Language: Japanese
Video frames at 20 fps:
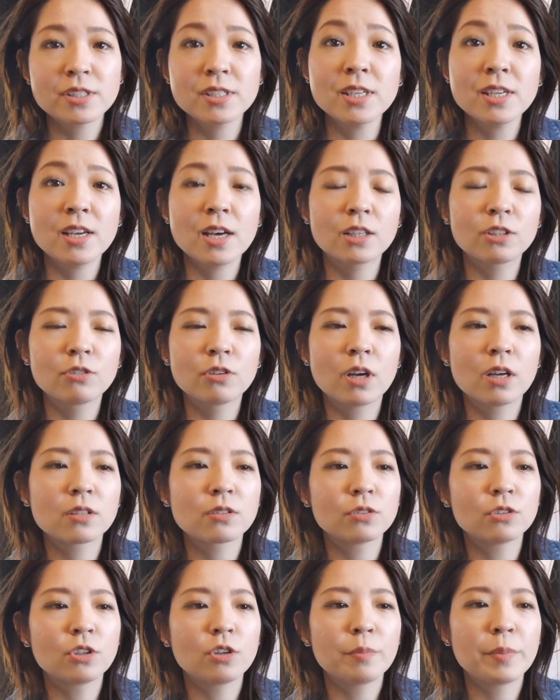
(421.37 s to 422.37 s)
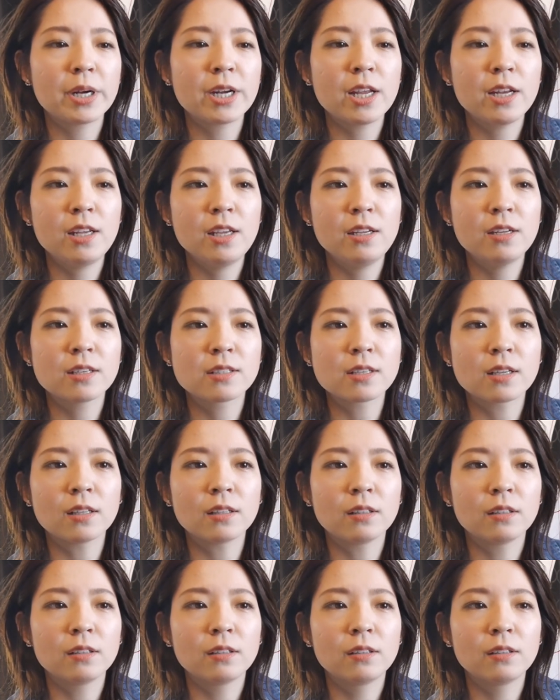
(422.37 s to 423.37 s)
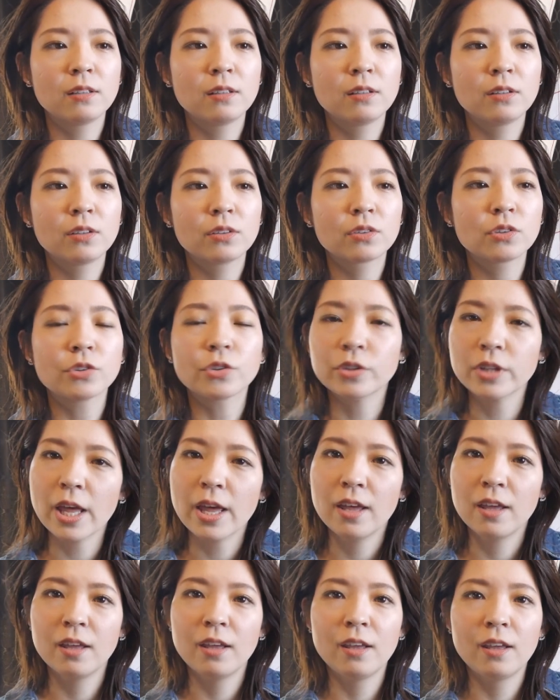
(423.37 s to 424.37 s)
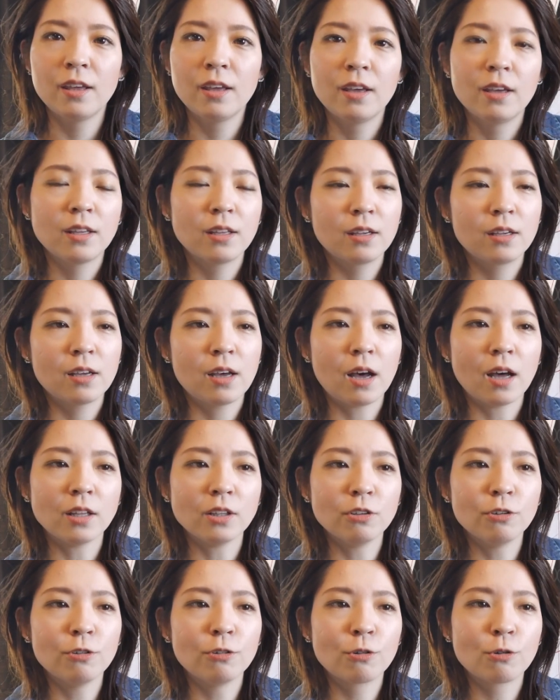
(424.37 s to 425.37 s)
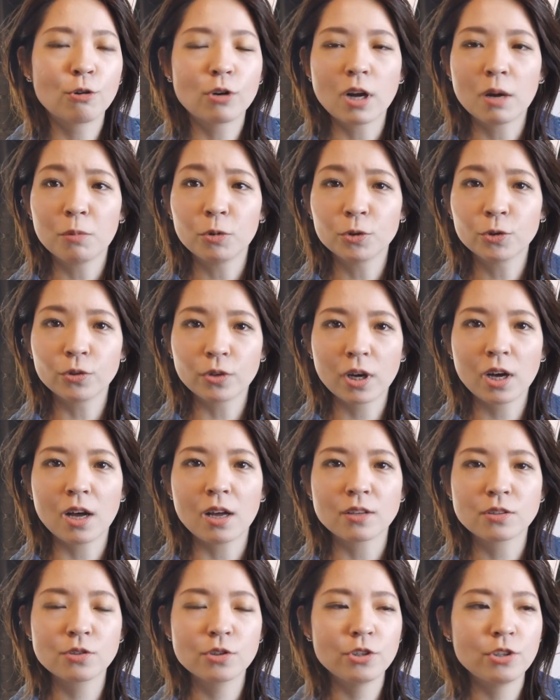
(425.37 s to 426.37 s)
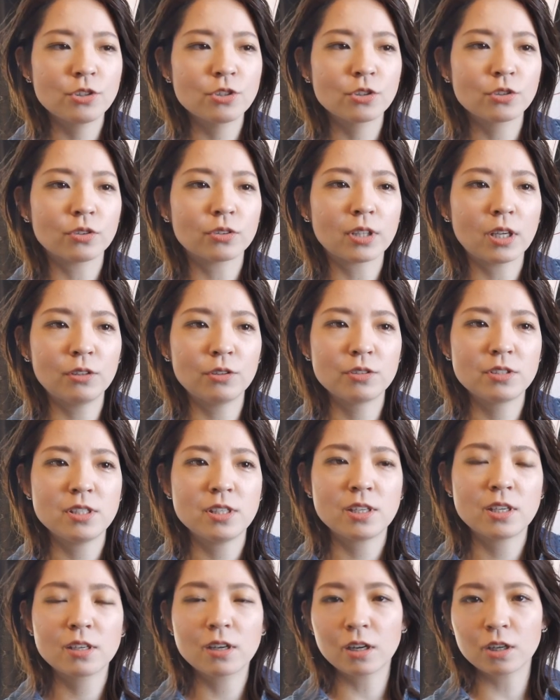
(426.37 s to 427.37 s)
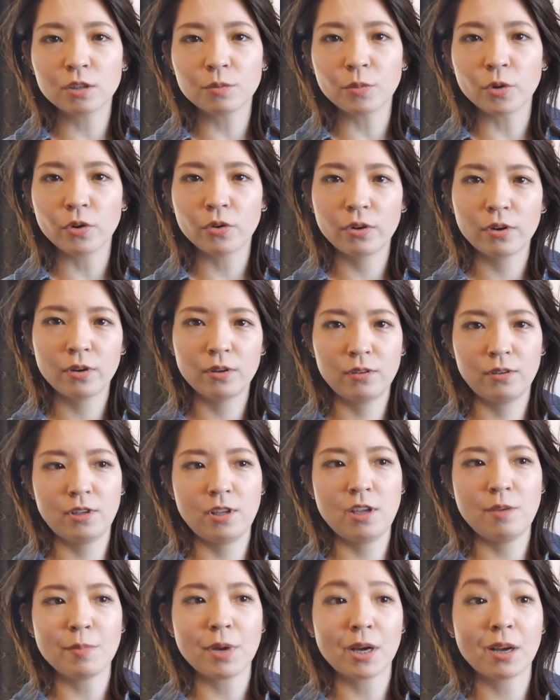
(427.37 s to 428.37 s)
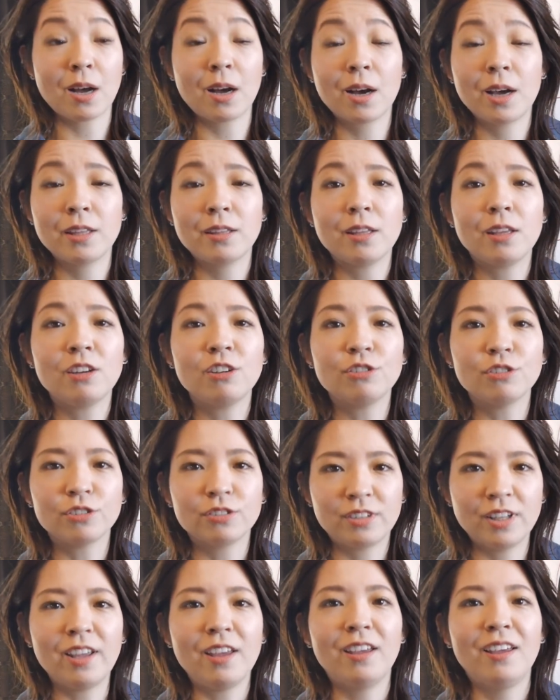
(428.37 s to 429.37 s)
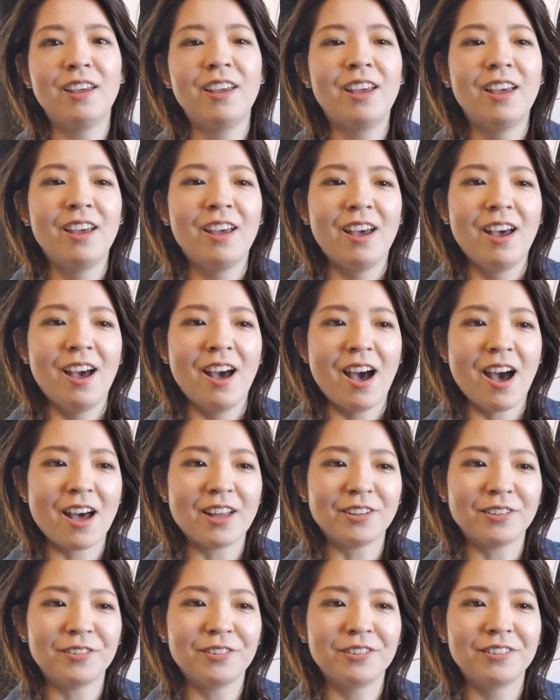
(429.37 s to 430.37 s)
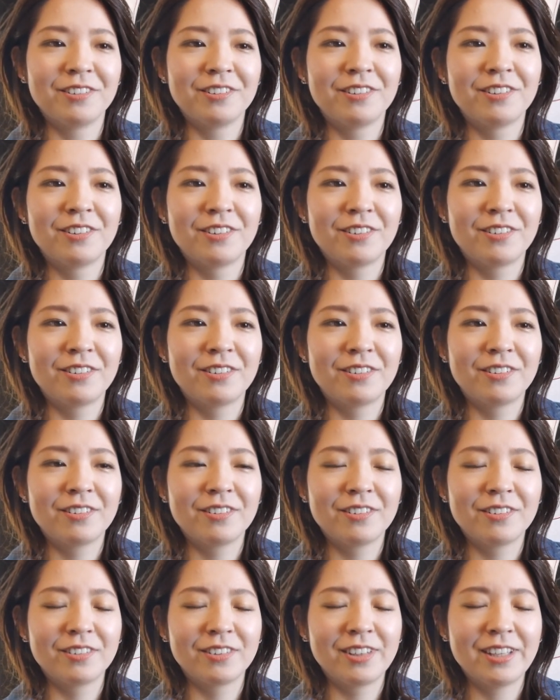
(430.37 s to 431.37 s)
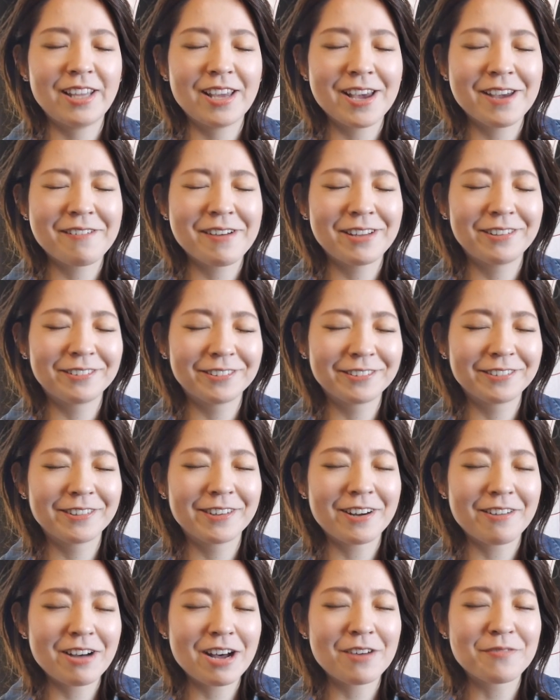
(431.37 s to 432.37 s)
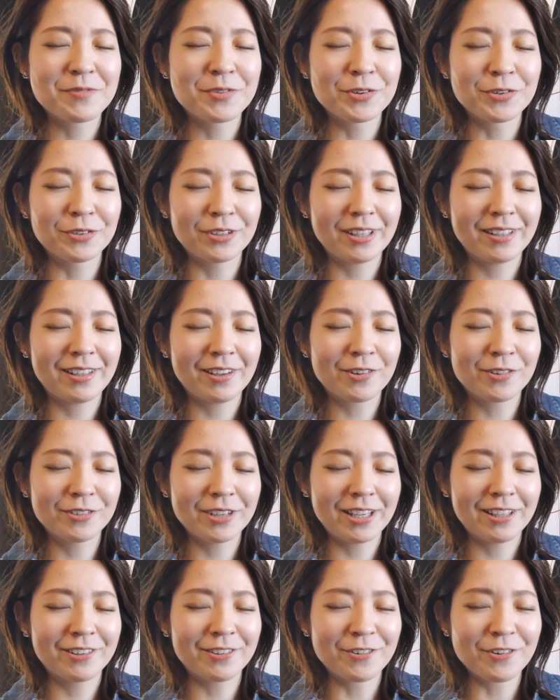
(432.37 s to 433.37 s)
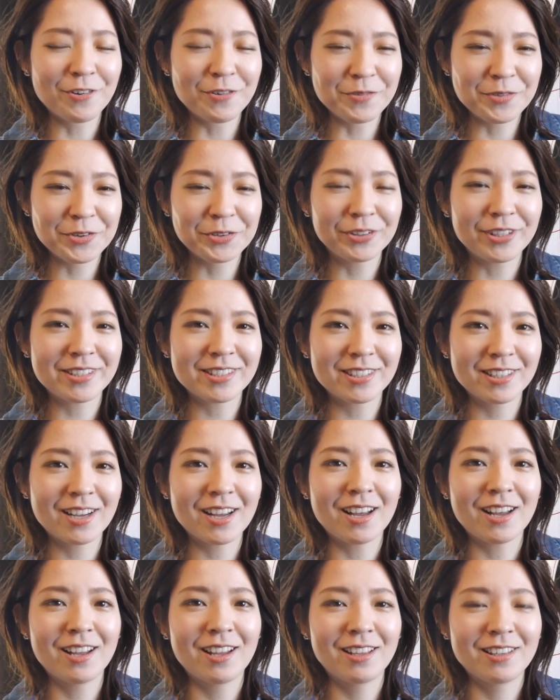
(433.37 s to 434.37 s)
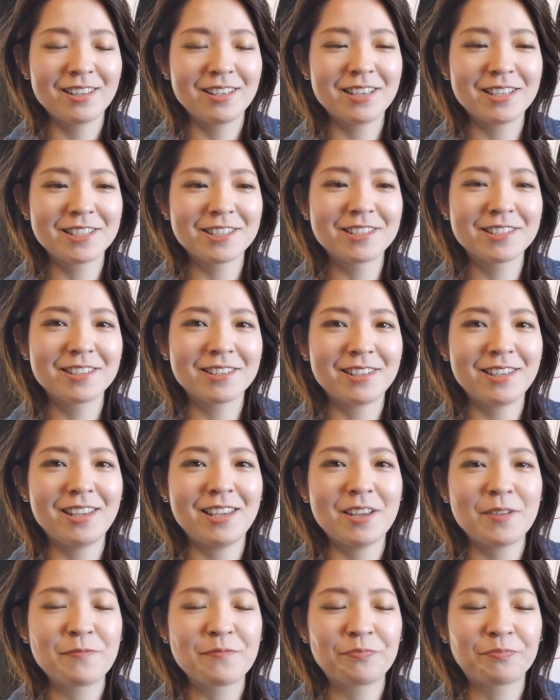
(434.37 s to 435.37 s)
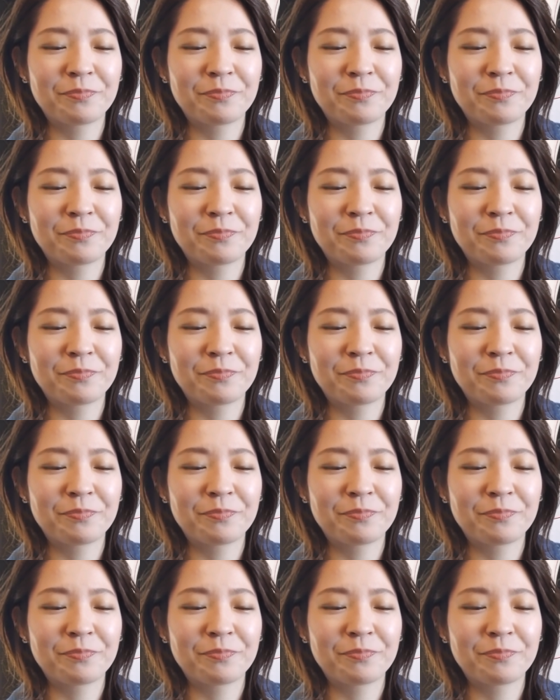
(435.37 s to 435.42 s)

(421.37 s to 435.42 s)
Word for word: しあとはそのバレリーナさんとのねあのコラボとかそういうちょっと楽しい企画も今考えているのであの DIY の動画はもう出てこないと思うんですが引き続き